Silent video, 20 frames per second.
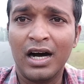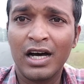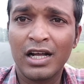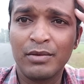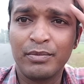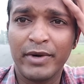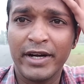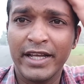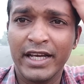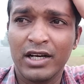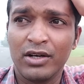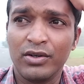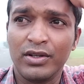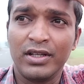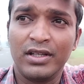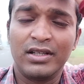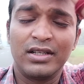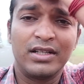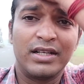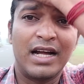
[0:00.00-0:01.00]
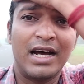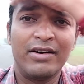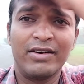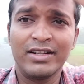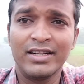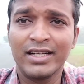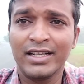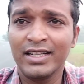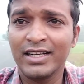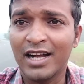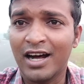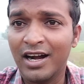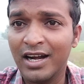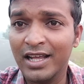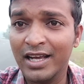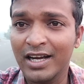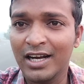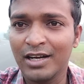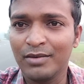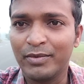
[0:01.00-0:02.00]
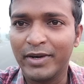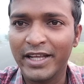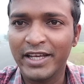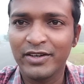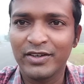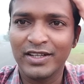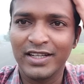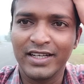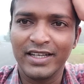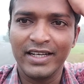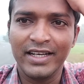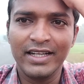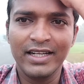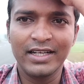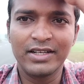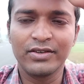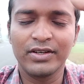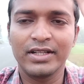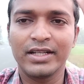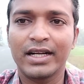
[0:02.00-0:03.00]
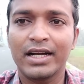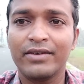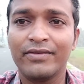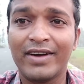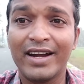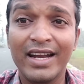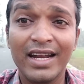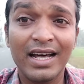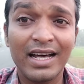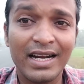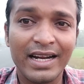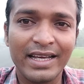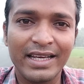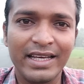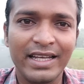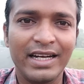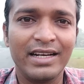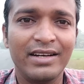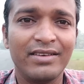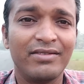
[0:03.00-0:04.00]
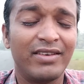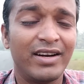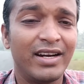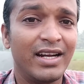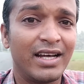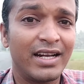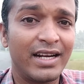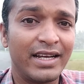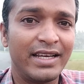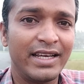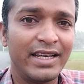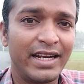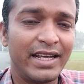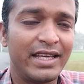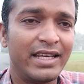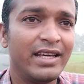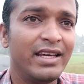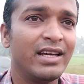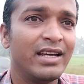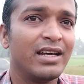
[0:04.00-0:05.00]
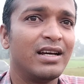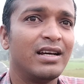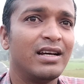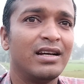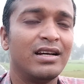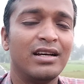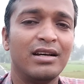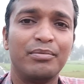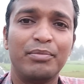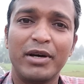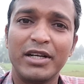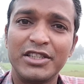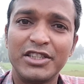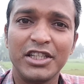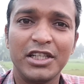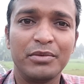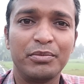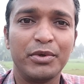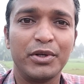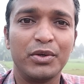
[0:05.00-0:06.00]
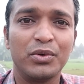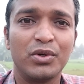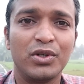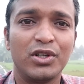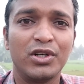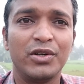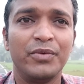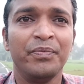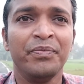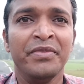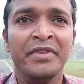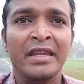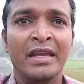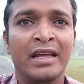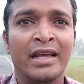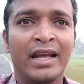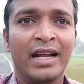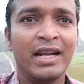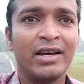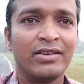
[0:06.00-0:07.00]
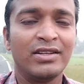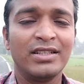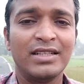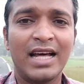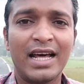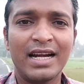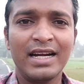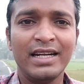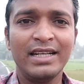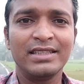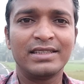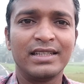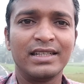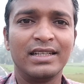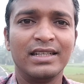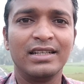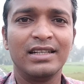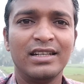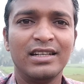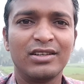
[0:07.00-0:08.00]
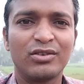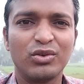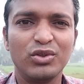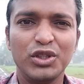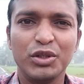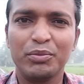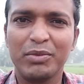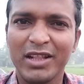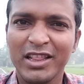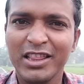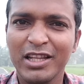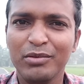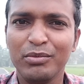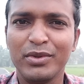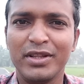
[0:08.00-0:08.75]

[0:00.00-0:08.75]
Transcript: ஆறு மணி ஆகுது நான் வந்தது நாளே கால் மணிக்கு வந்தேன் எதுக்கு வந்தேன்னா வல்லாரை கீரைக்கு பறிச்சுக்கிட்டு போயிடுவோம் ஏன்னா வந்து தர்ணீஸுக்கு கொஞ்சம் மந்த